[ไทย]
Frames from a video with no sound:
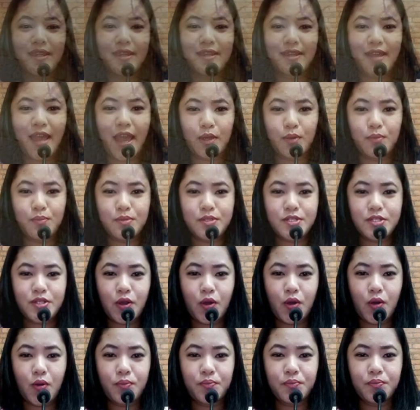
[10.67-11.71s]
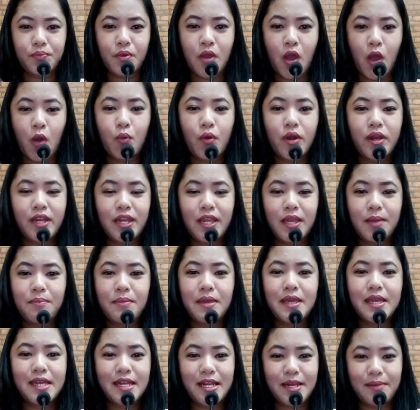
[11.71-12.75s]
สดีค่ะคุณผู้ชมวันนี้
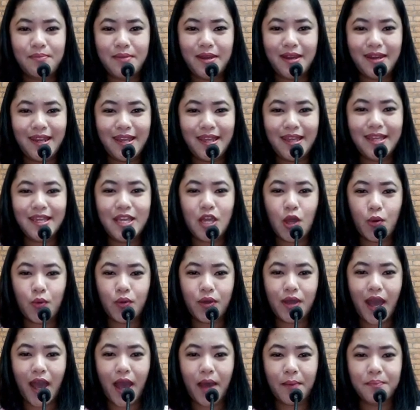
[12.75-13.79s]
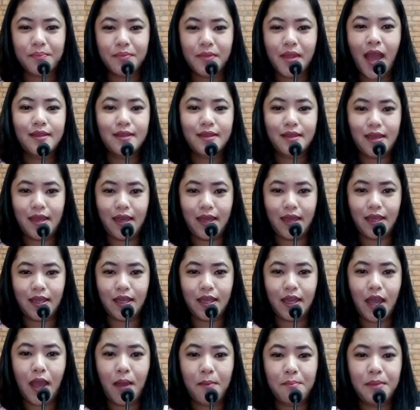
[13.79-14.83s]
มีคลิปดีๆเกี่ยวกับขิง
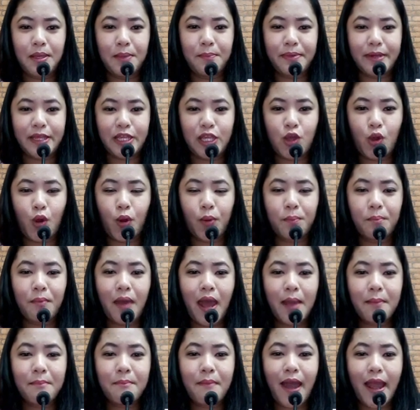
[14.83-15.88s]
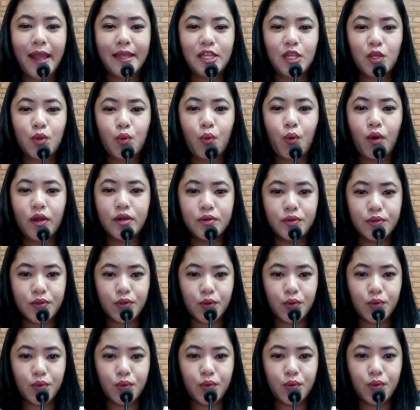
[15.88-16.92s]
มีประโยชน์มากมายที่ควร
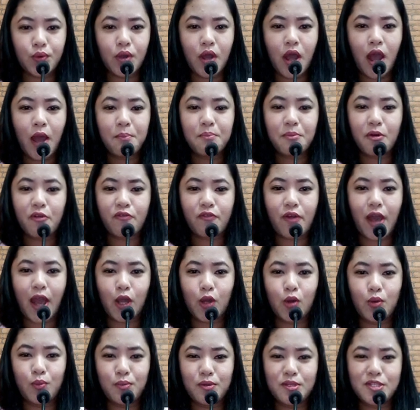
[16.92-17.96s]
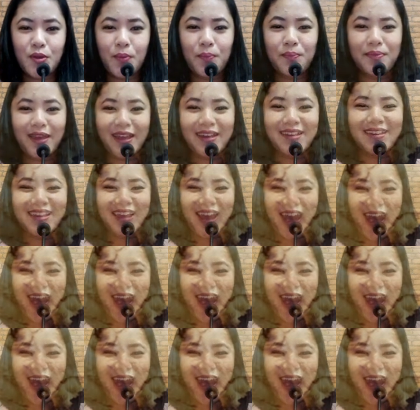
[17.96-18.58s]
รู้มาฝากคุณผู้ชมกัน